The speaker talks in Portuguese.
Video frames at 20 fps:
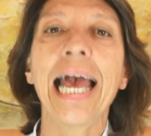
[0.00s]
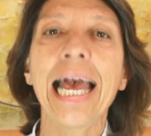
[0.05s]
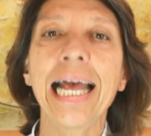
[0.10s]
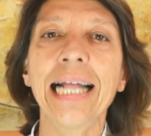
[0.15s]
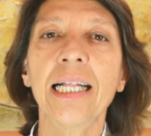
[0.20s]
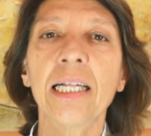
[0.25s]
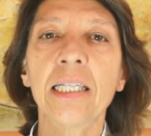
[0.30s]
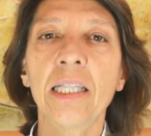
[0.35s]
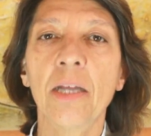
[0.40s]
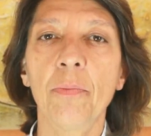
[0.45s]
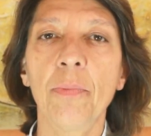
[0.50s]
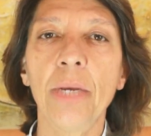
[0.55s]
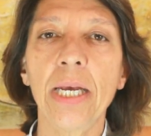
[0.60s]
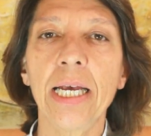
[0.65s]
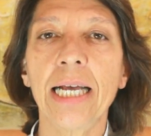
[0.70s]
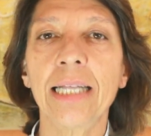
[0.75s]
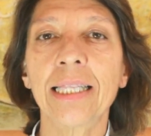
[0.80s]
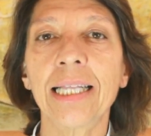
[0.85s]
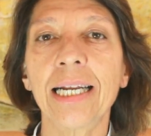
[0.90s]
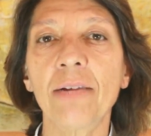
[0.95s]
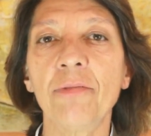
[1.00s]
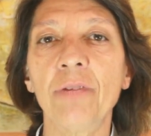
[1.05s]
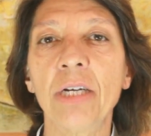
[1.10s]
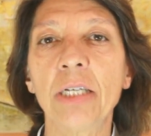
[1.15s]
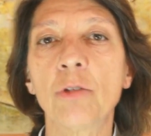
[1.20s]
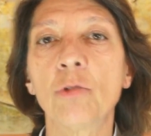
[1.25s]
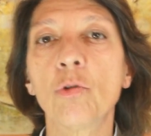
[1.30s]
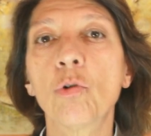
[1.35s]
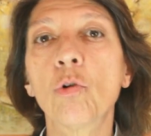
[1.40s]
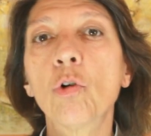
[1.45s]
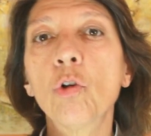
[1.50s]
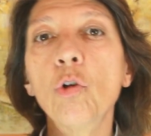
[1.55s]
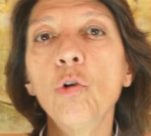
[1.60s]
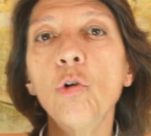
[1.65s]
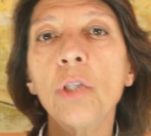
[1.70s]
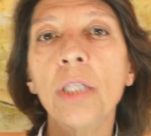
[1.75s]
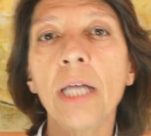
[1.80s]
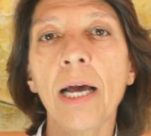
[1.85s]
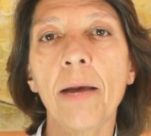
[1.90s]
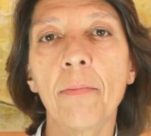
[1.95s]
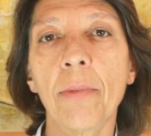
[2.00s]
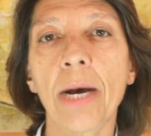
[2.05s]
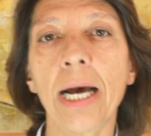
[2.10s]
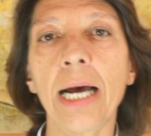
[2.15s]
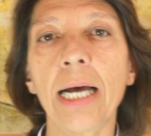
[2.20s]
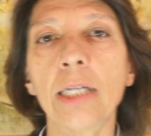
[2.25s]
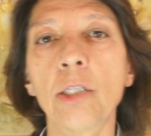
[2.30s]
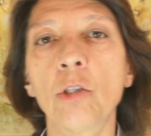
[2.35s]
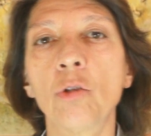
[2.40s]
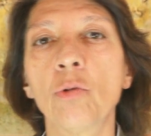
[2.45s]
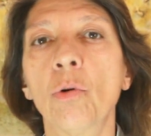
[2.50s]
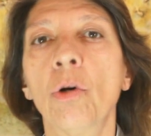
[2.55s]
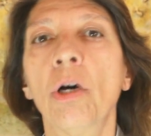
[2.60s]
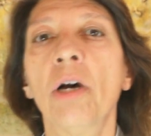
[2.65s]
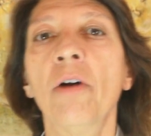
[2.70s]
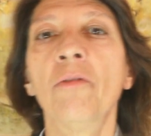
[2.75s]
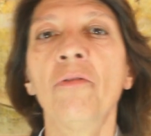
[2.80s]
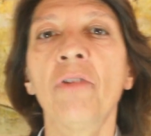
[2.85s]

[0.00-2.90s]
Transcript: Ela também, através do glutamato,